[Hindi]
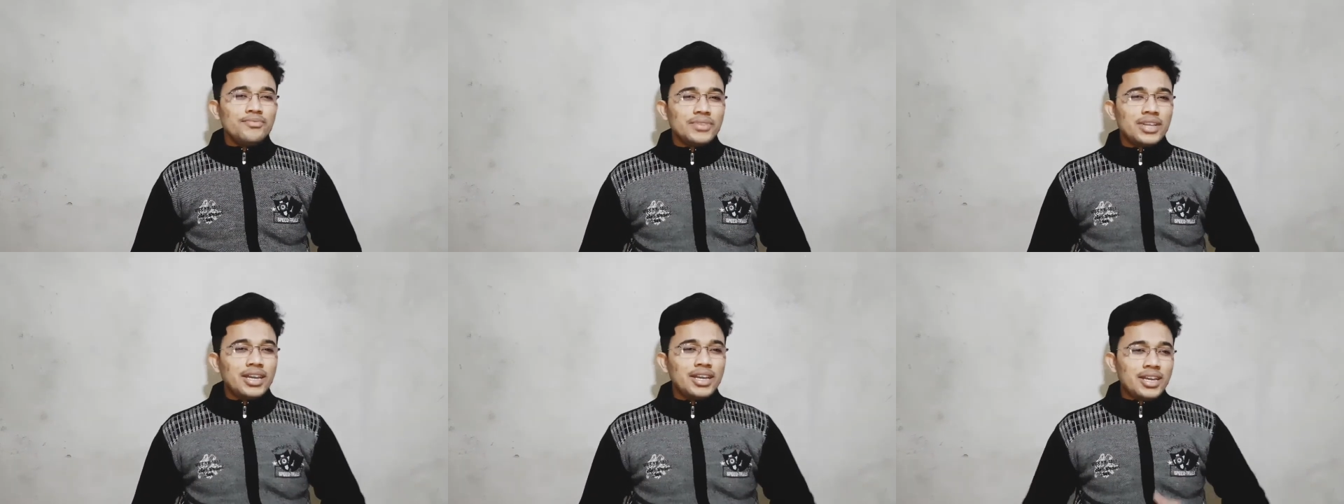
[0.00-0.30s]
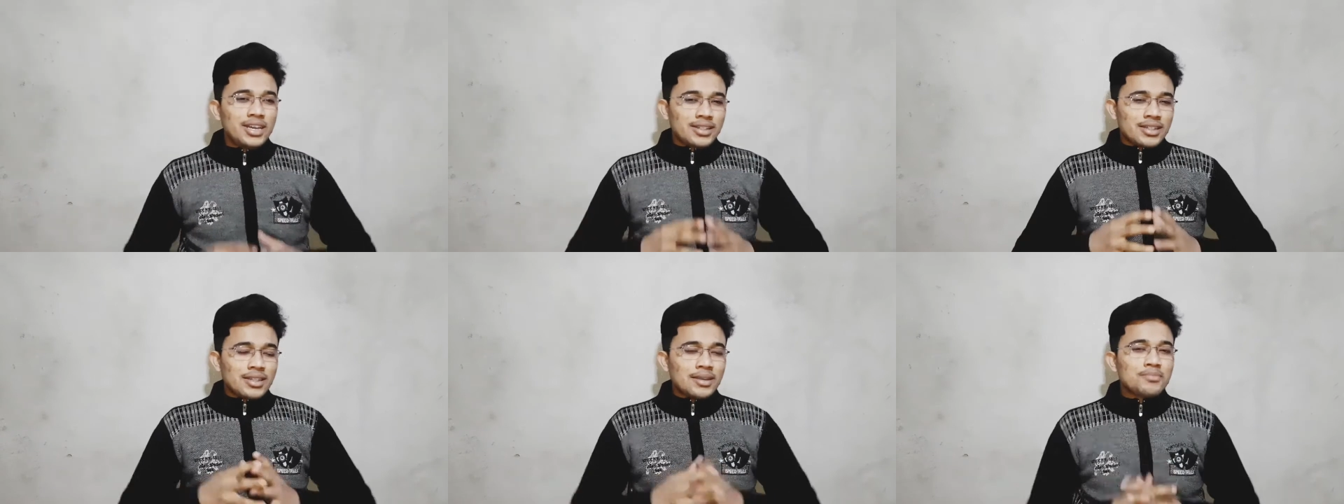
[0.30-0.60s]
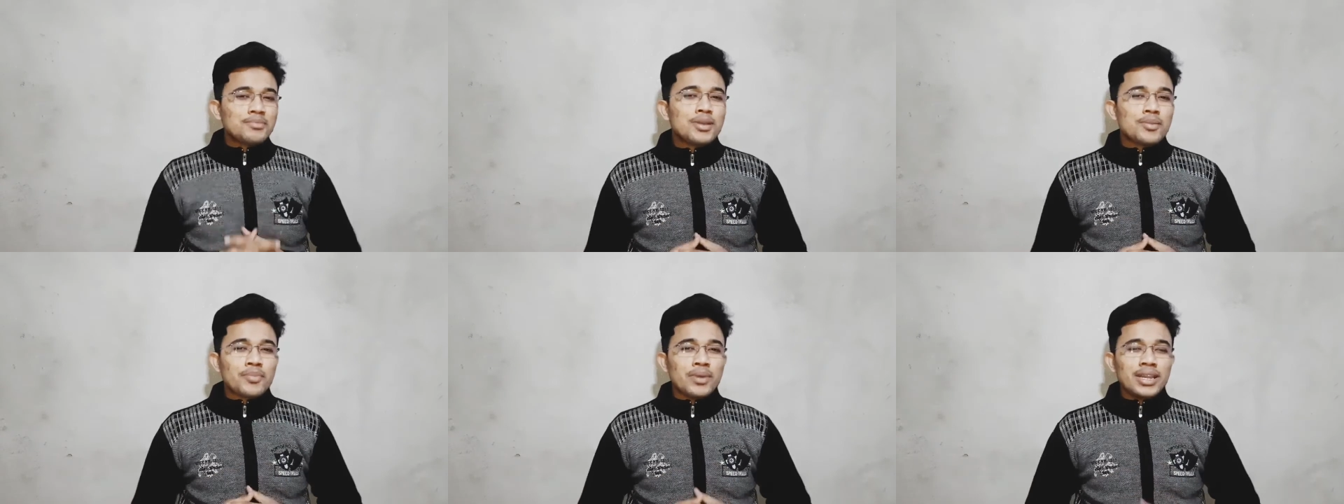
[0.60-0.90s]
देखिए
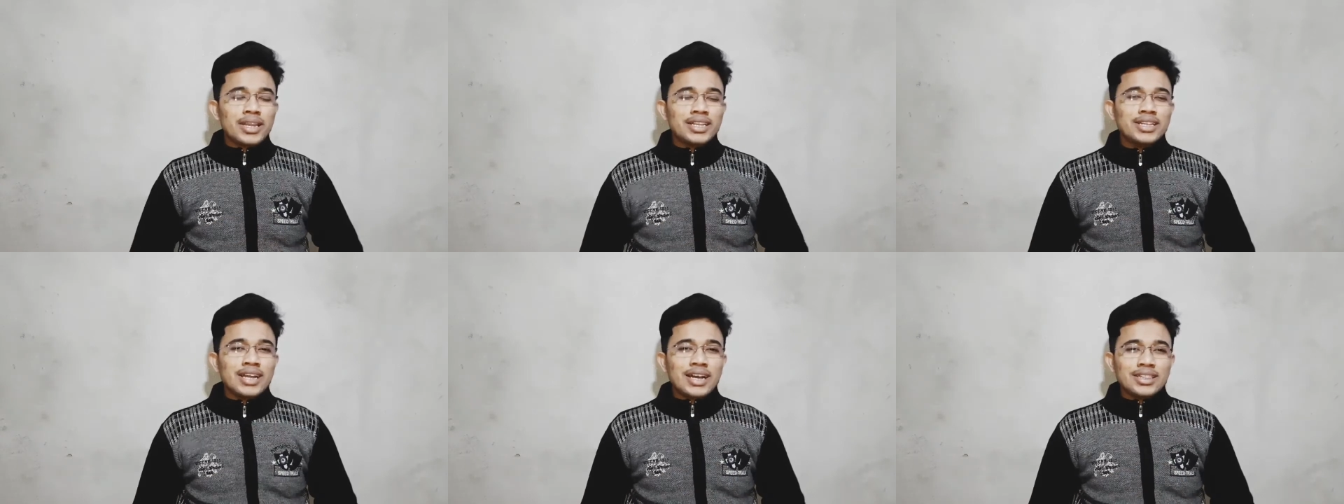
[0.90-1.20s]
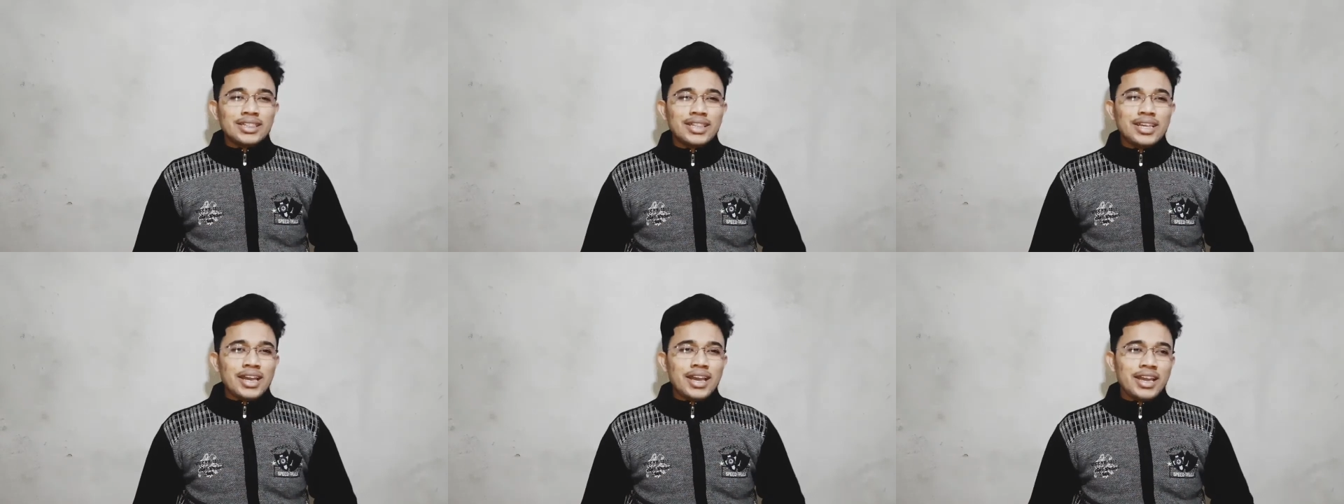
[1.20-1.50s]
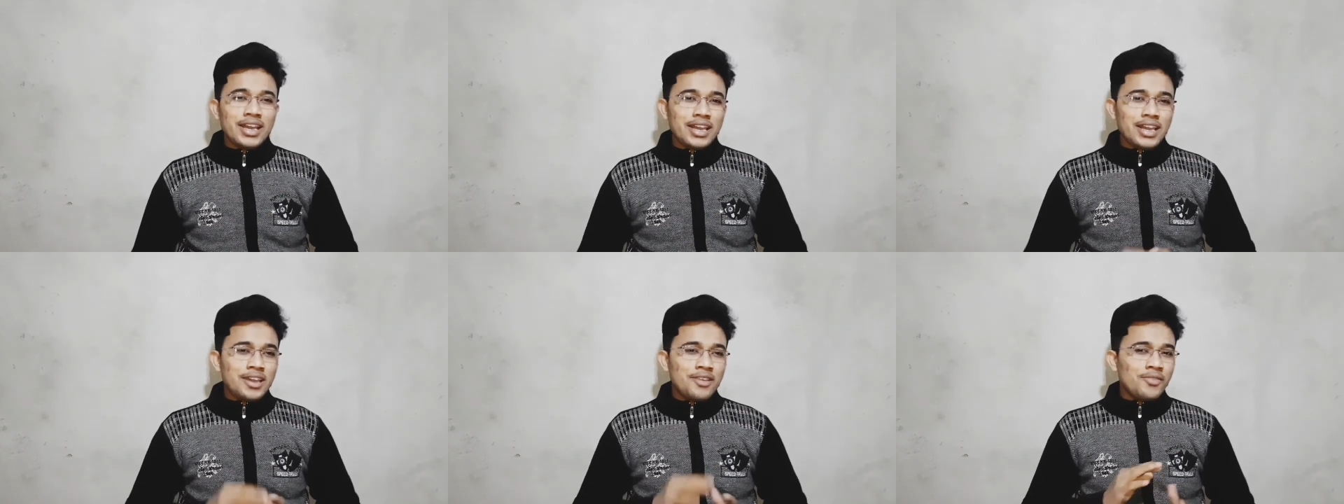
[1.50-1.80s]
सबसे पहले जानते
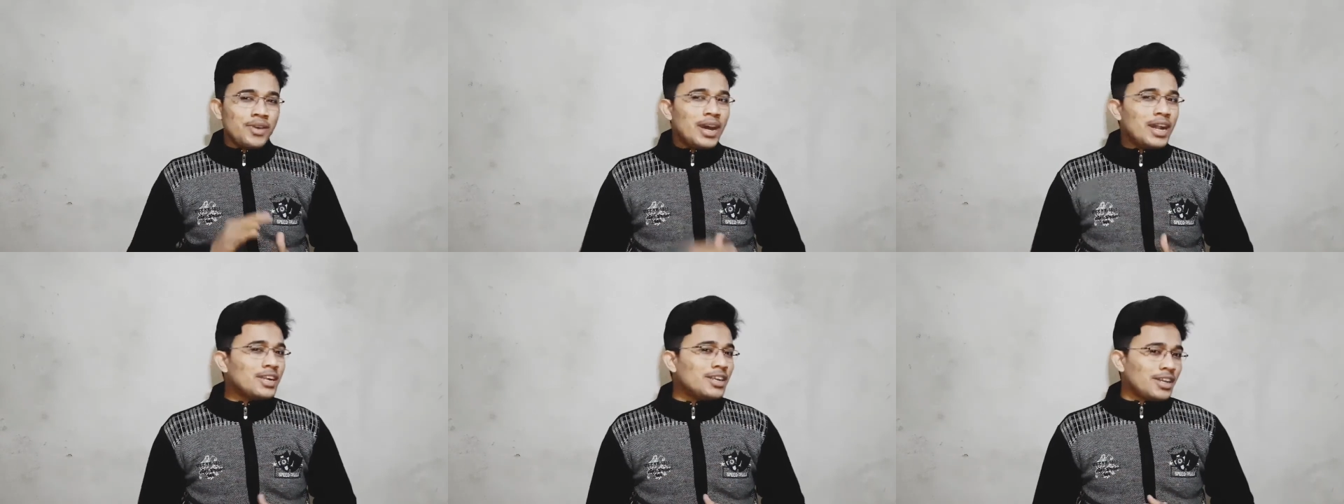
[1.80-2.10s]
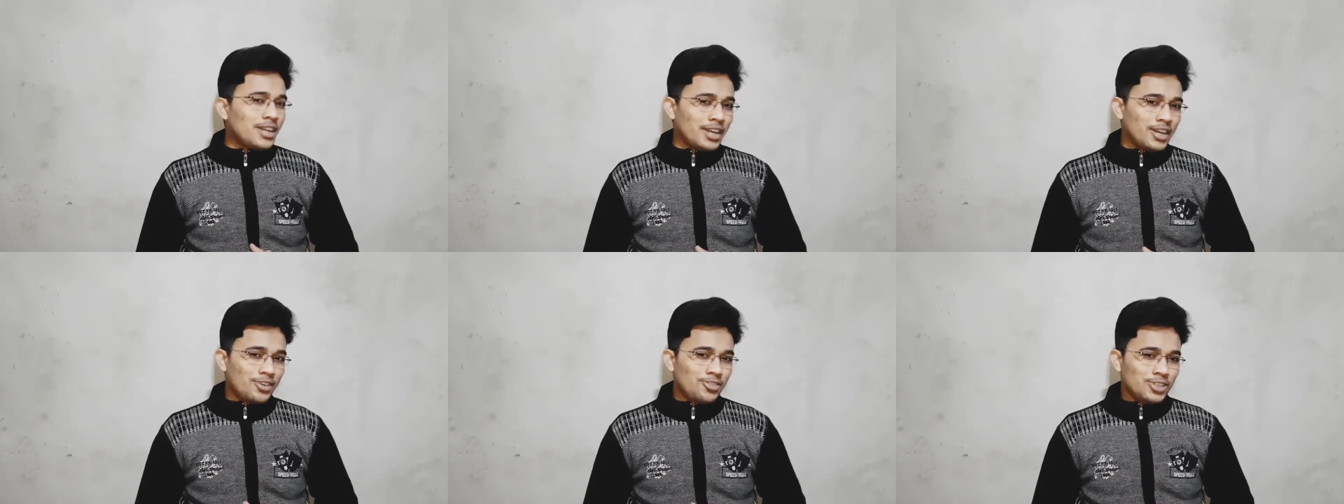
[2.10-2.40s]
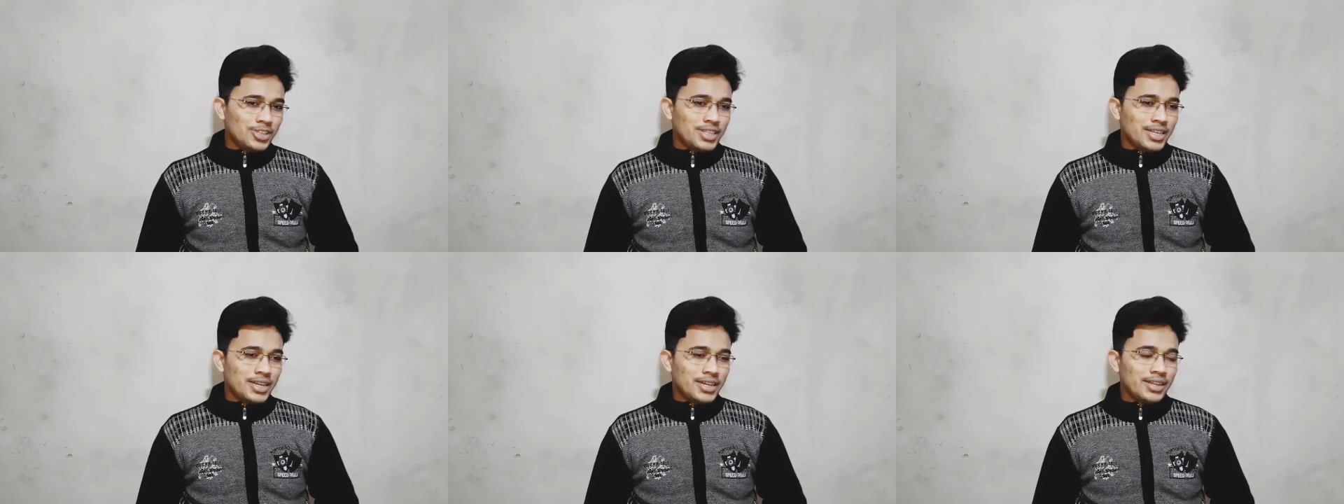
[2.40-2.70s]
हैं एवार्ड क्या
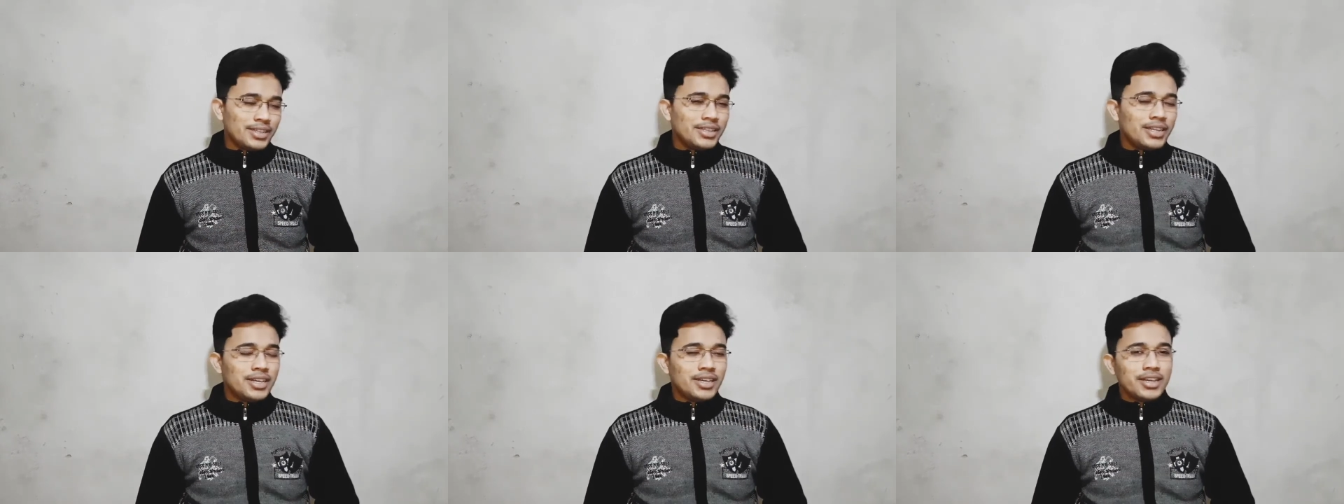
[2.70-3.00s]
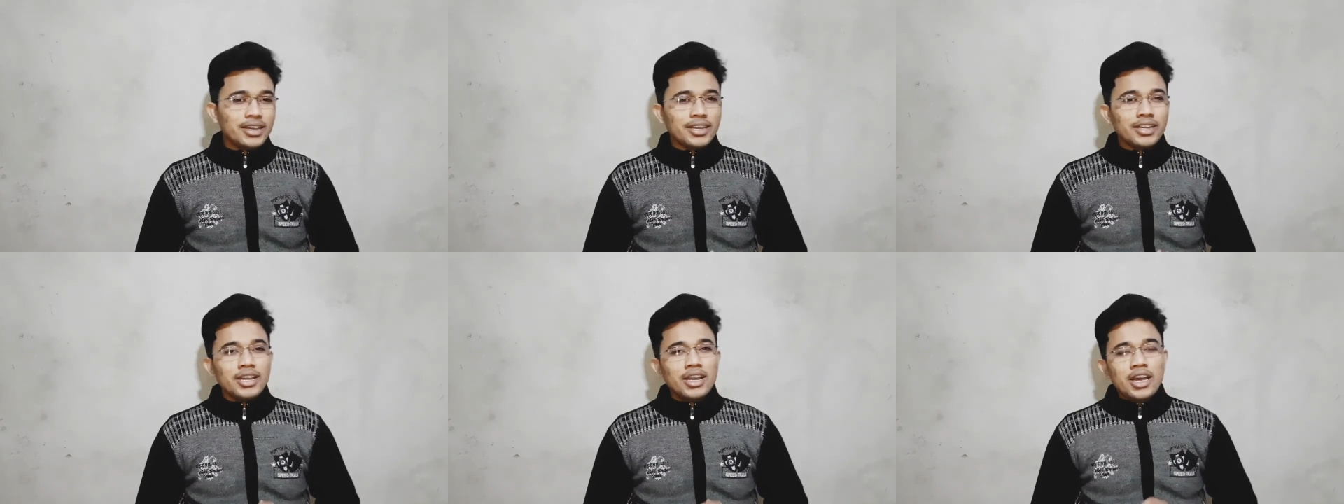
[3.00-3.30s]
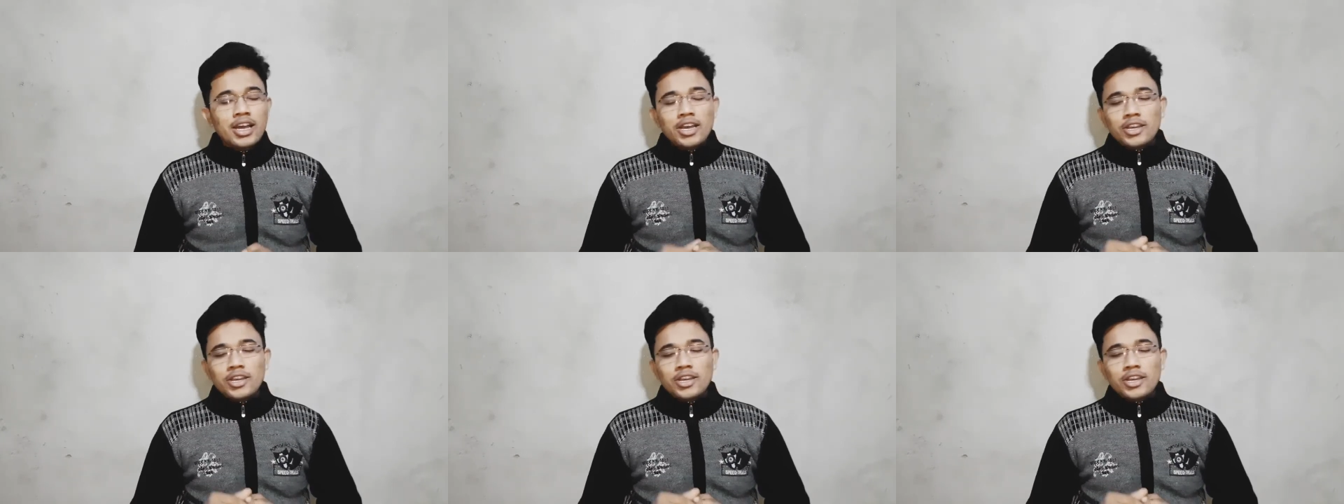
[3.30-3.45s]
होता है देखिए